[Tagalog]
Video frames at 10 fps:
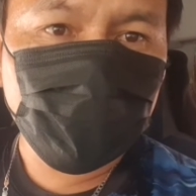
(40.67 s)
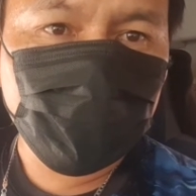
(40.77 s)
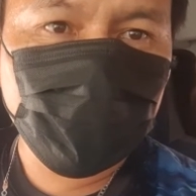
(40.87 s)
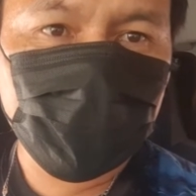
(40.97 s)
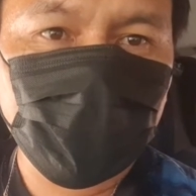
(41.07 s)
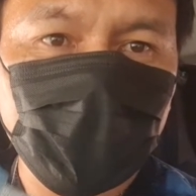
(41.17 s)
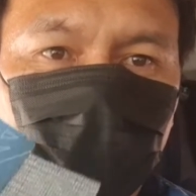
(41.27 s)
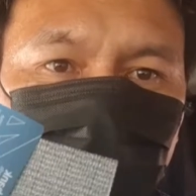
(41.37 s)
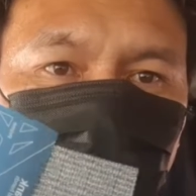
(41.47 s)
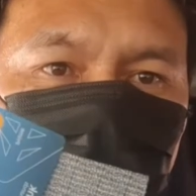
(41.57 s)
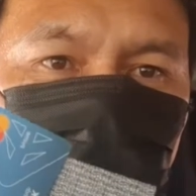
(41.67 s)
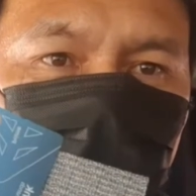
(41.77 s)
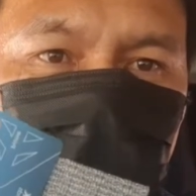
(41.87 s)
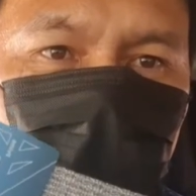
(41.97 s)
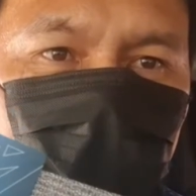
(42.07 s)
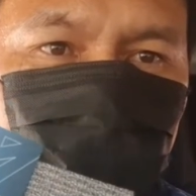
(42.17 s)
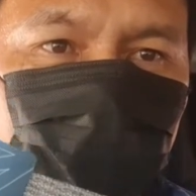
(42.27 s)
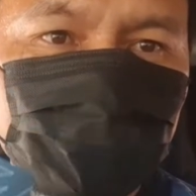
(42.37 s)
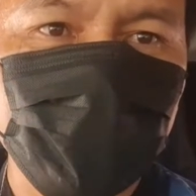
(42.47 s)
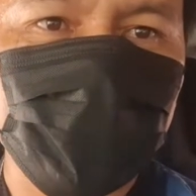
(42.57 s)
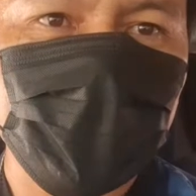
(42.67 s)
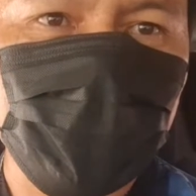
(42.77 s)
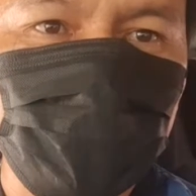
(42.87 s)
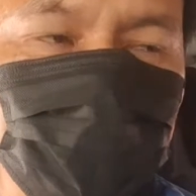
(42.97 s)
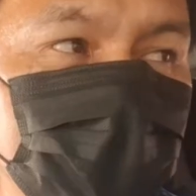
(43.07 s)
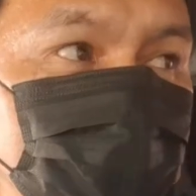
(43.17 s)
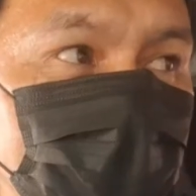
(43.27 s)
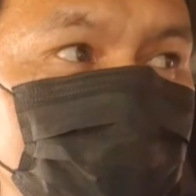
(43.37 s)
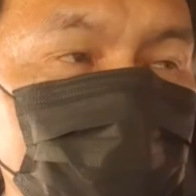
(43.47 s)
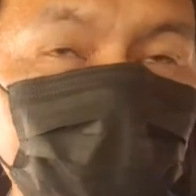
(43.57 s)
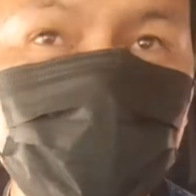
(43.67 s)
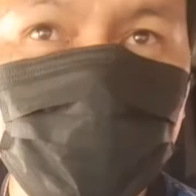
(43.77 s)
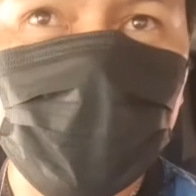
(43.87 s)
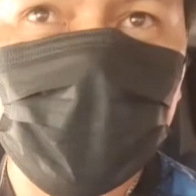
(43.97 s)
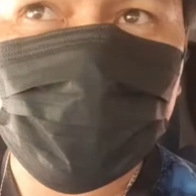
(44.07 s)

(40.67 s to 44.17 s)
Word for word: ko lang nakuha yung ATM niya pero hindi ko pa sinasabi sabi niya